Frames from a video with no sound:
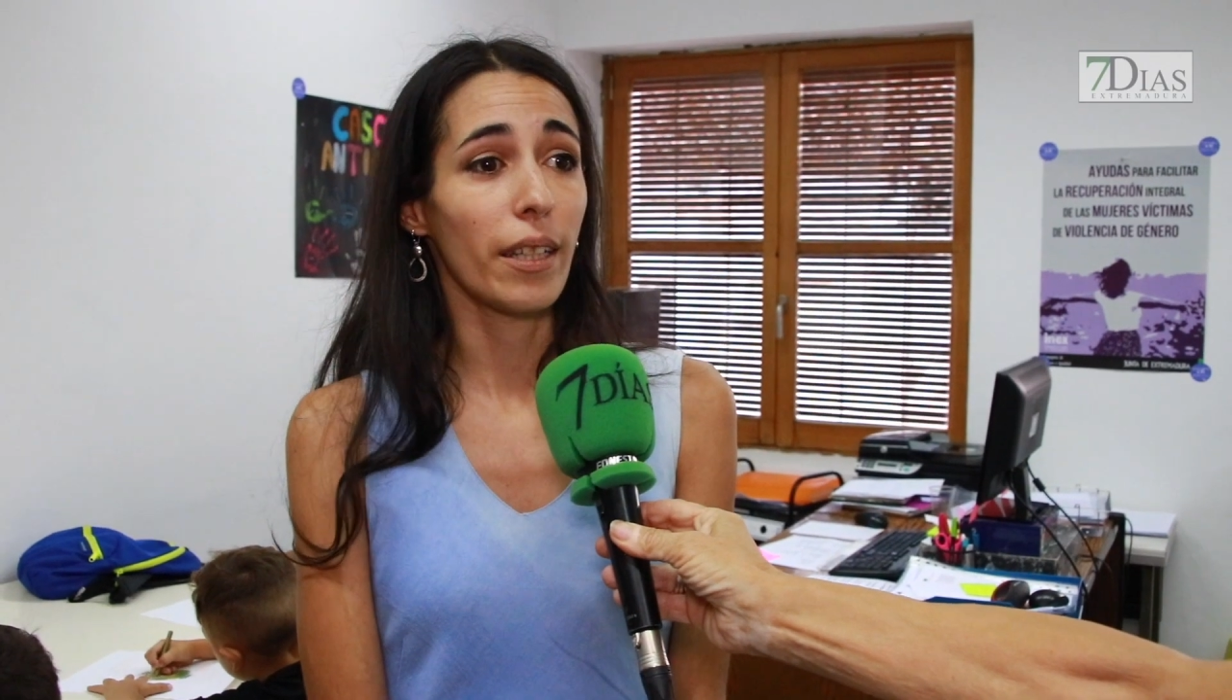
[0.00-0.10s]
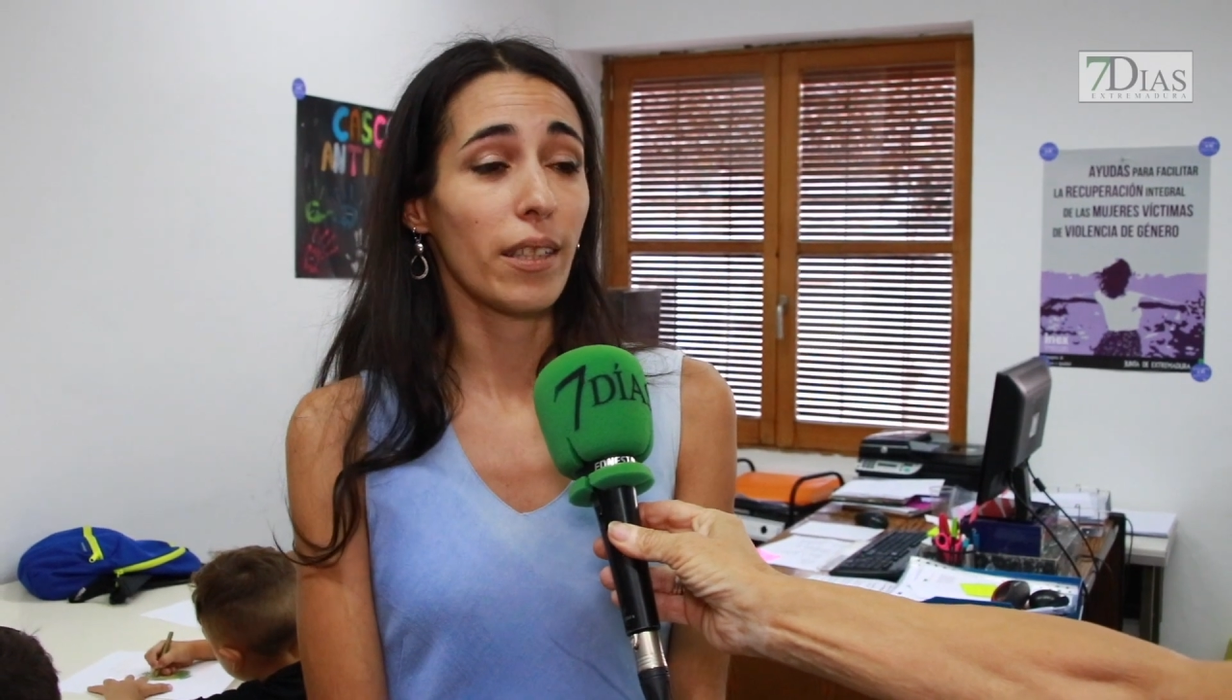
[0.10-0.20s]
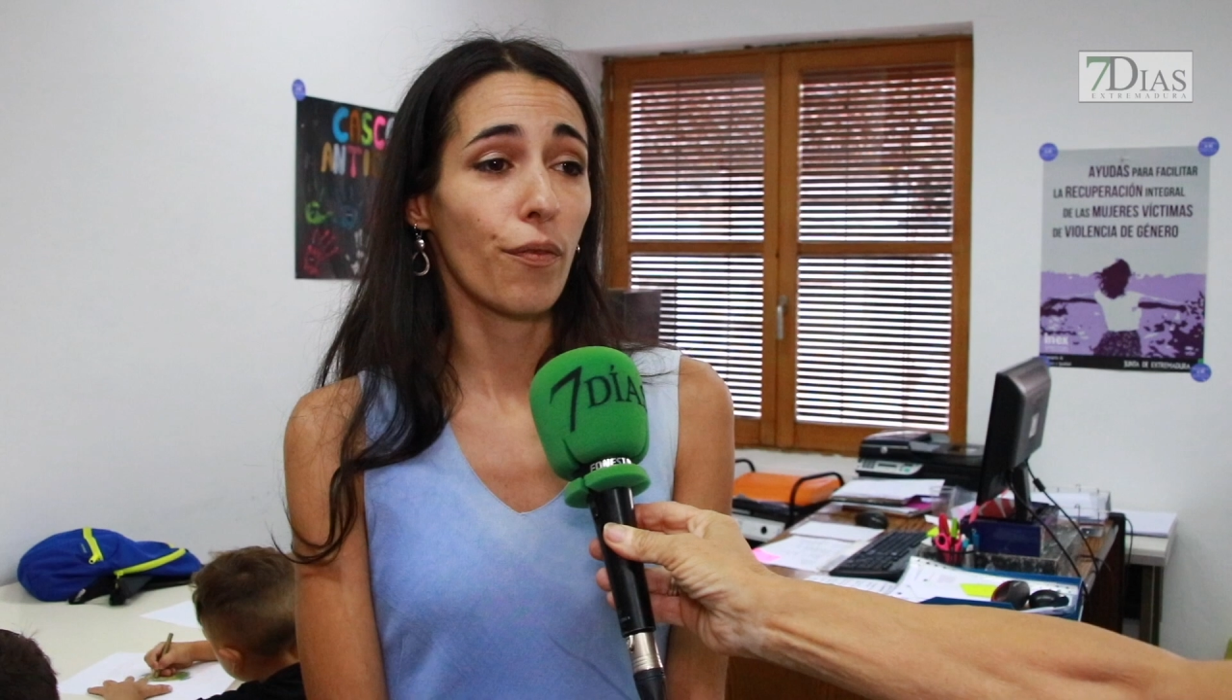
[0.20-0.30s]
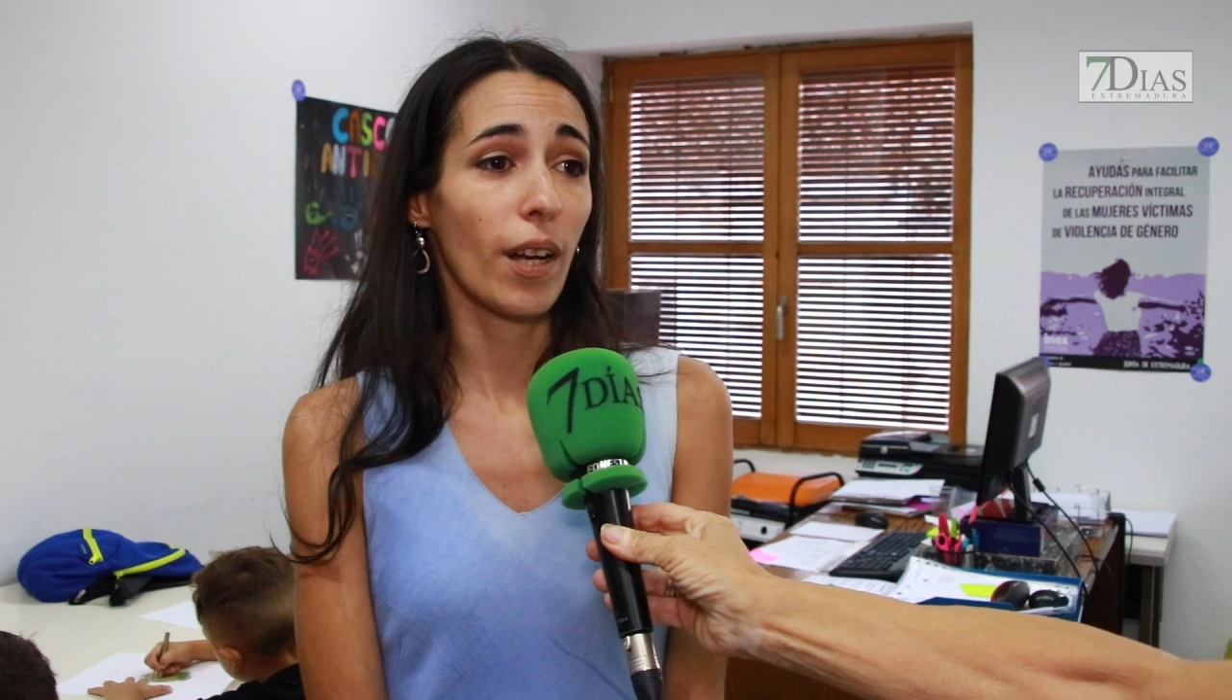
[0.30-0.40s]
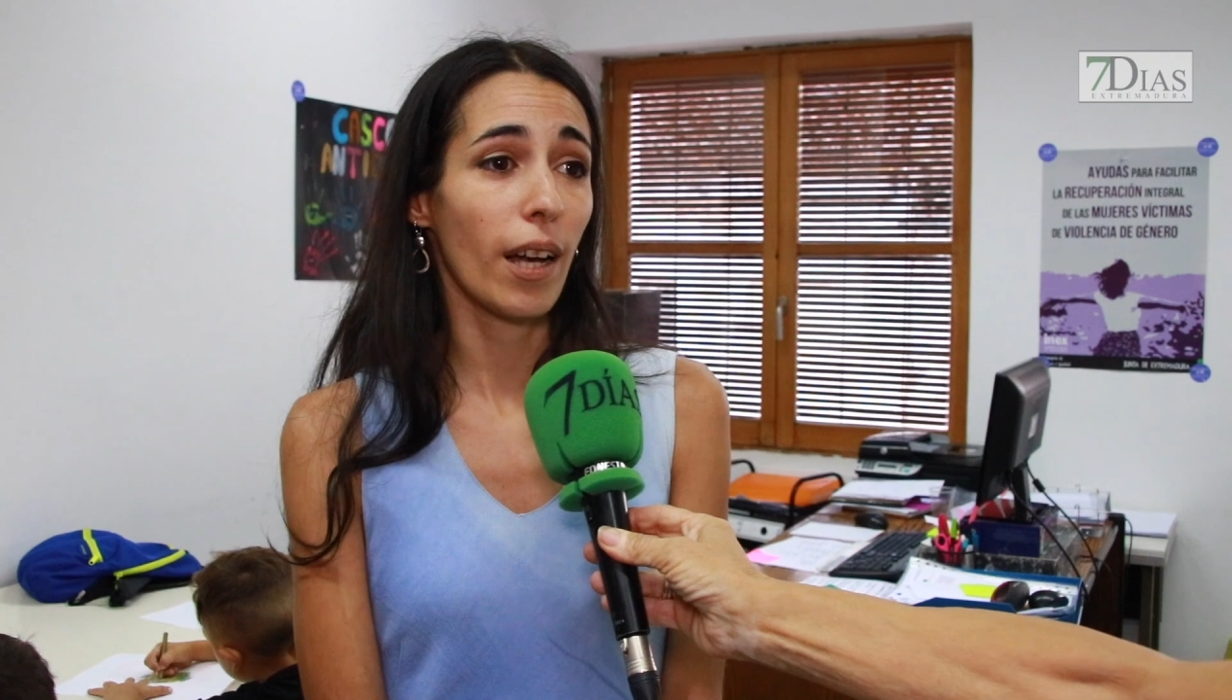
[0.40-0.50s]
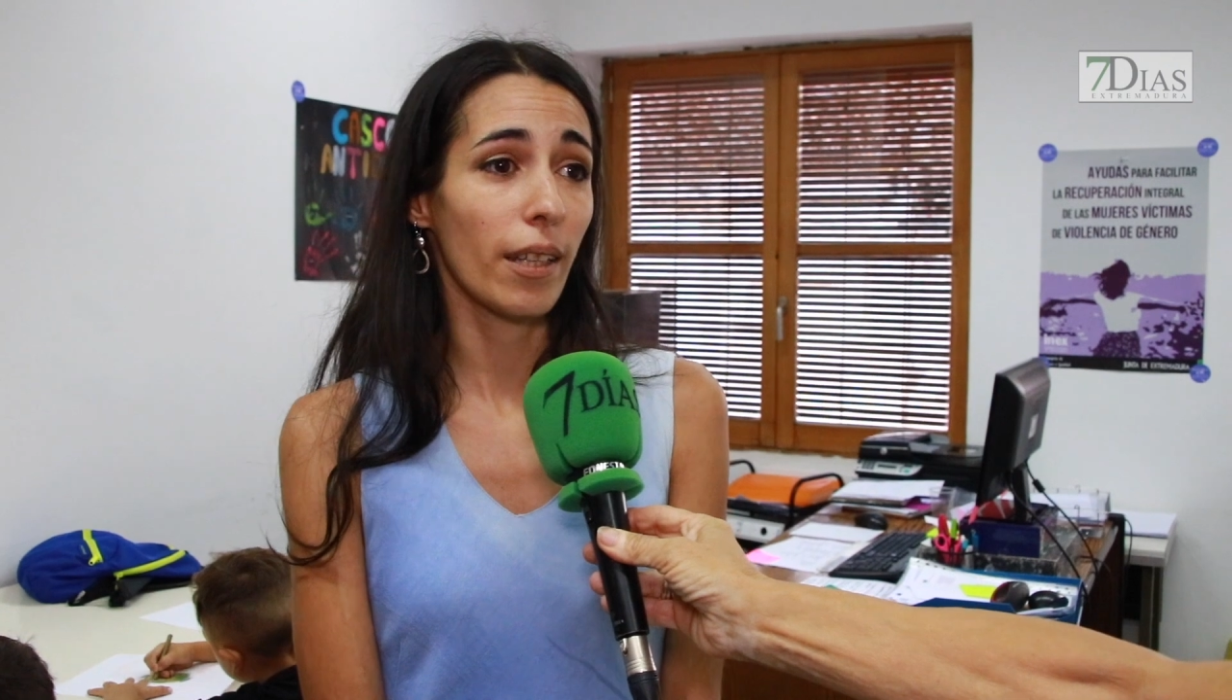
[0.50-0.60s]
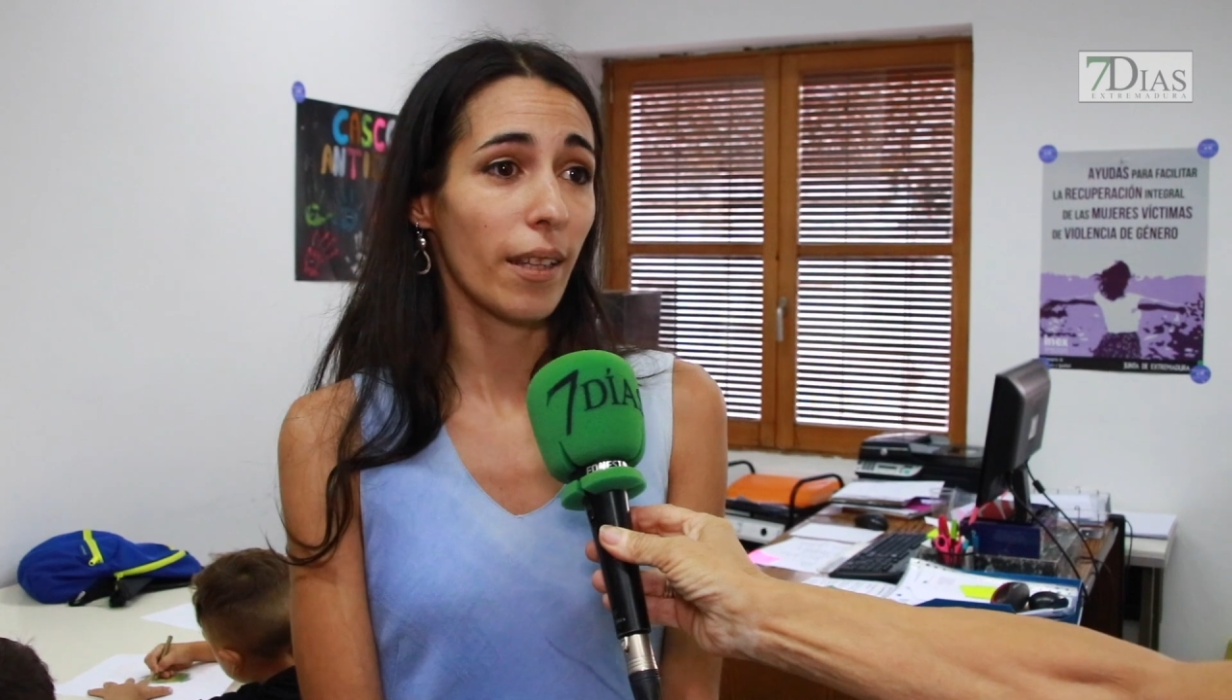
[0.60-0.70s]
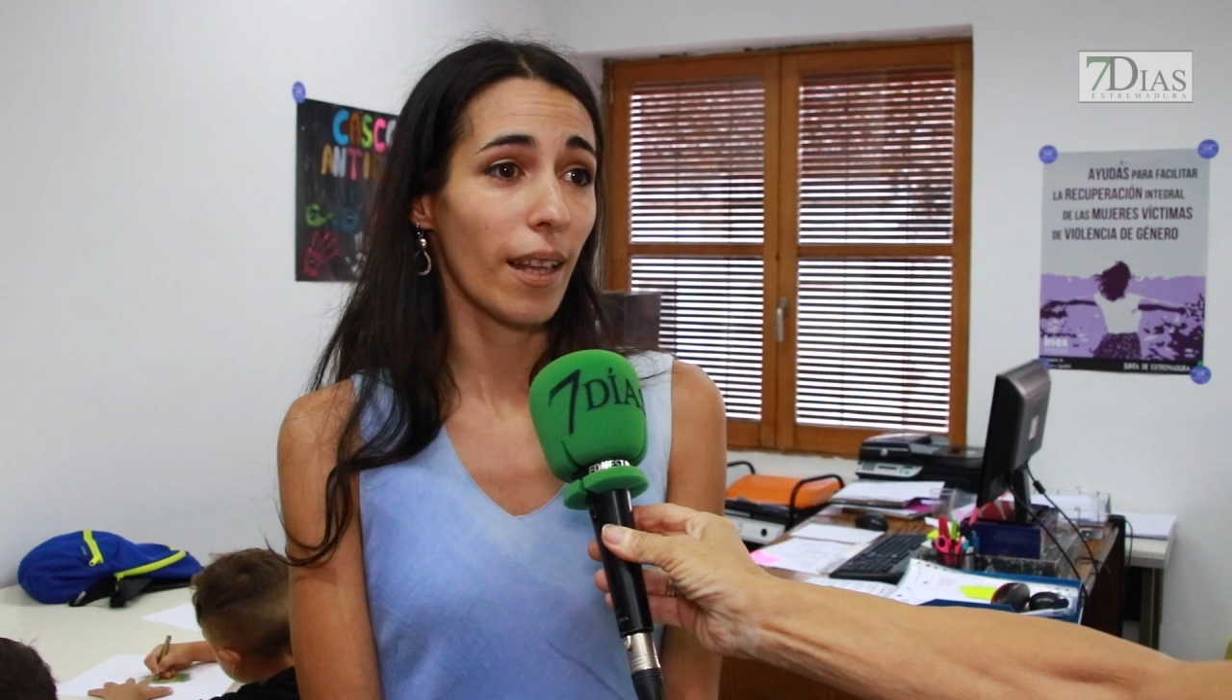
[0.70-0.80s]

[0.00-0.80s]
esta franja de